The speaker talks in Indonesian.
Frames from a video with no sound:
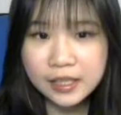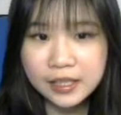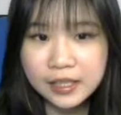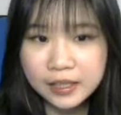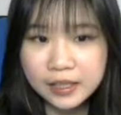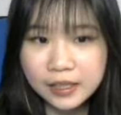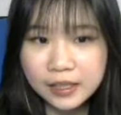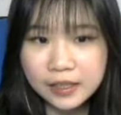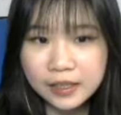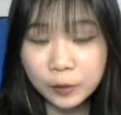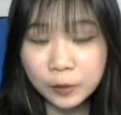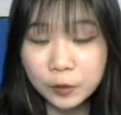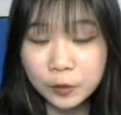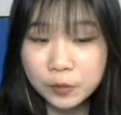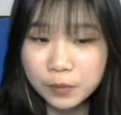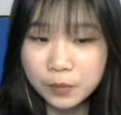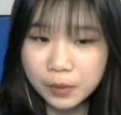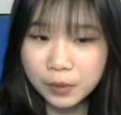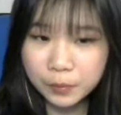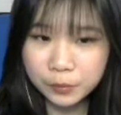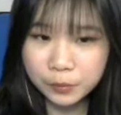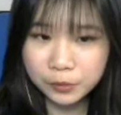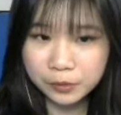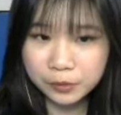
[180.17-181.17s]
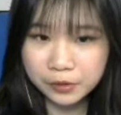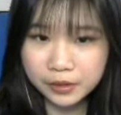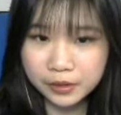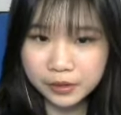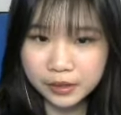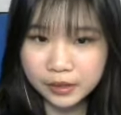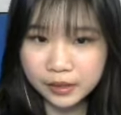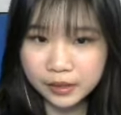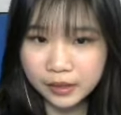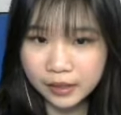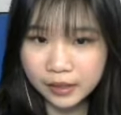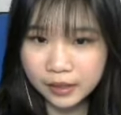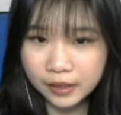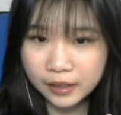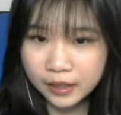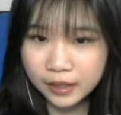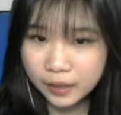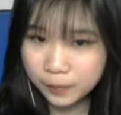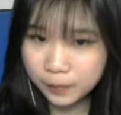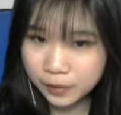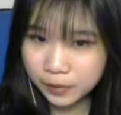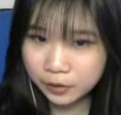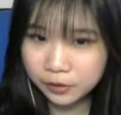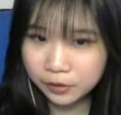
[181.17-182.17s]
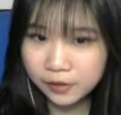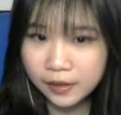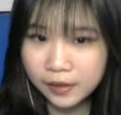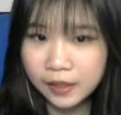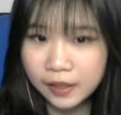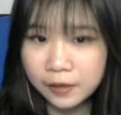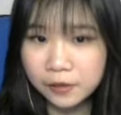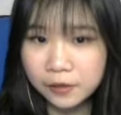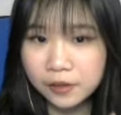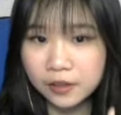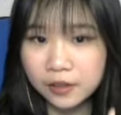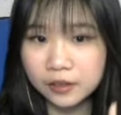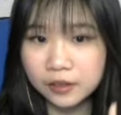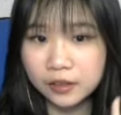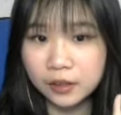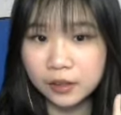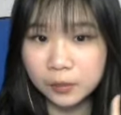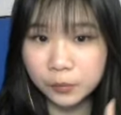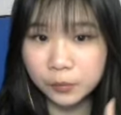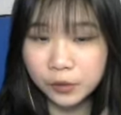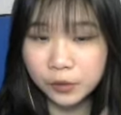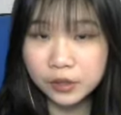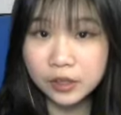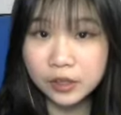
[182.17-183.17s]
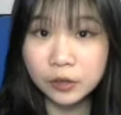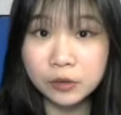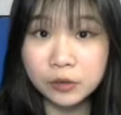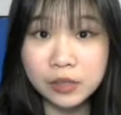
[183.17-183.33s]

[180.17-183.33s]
sih 190 ya nah ini kebetulan aku ketemu